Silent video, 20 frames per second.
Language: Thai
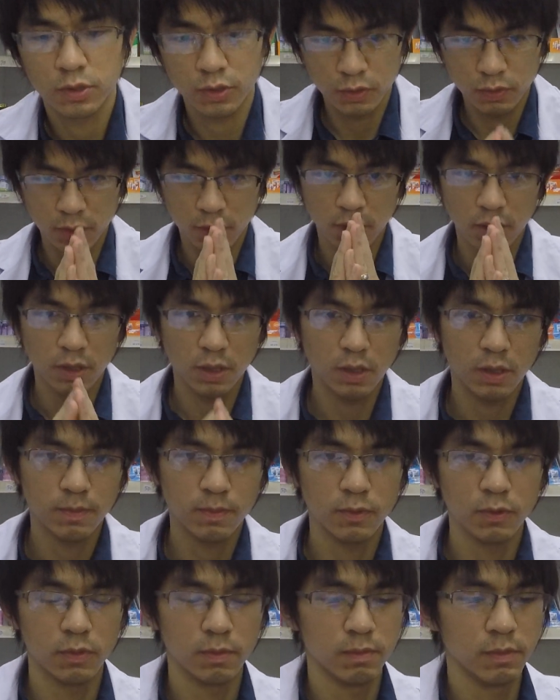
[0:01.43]
วัสดีครับ
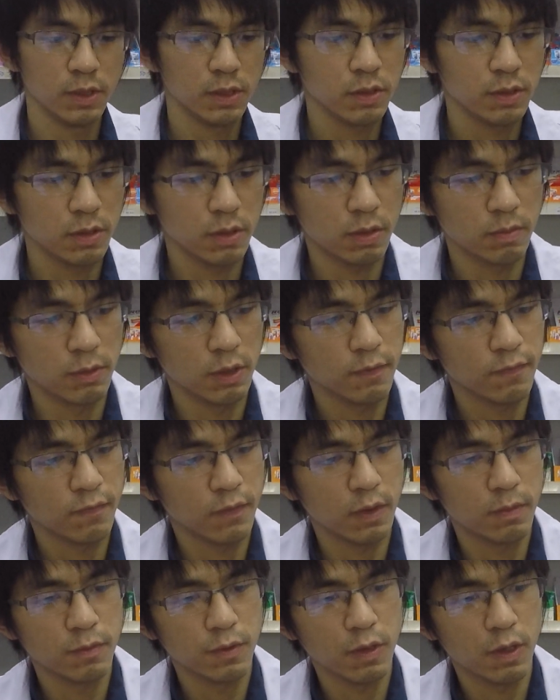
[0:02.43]
ผมมิกจากมิก
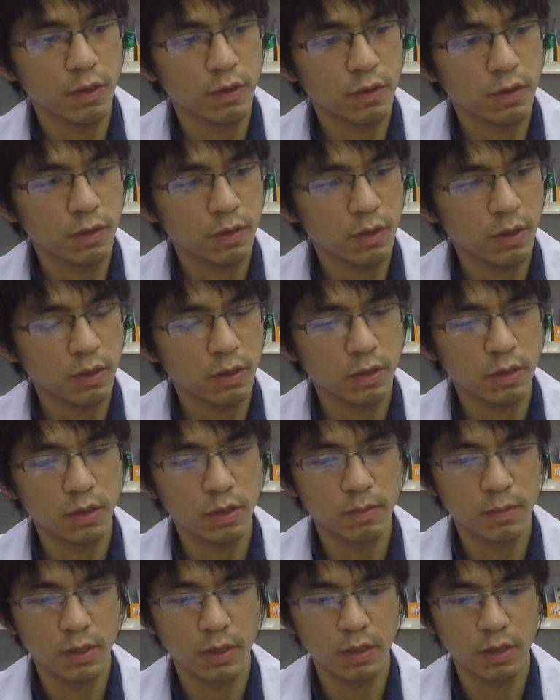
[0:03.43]
ฟาร์มยาเช่นเดิ
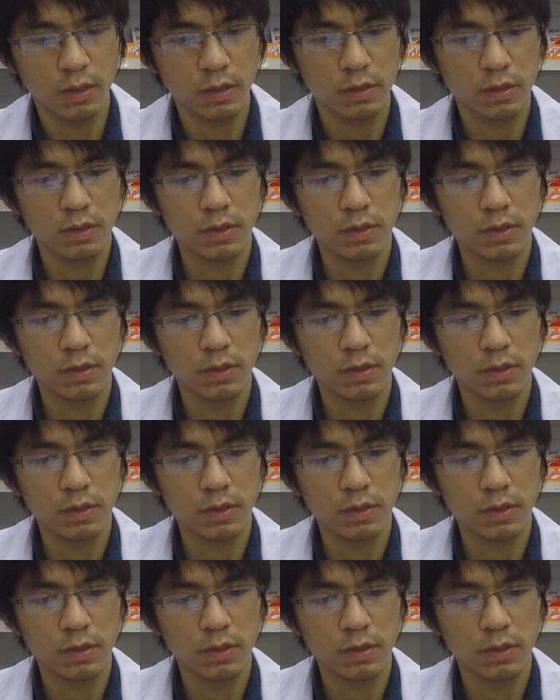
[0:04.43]
มนะฮะ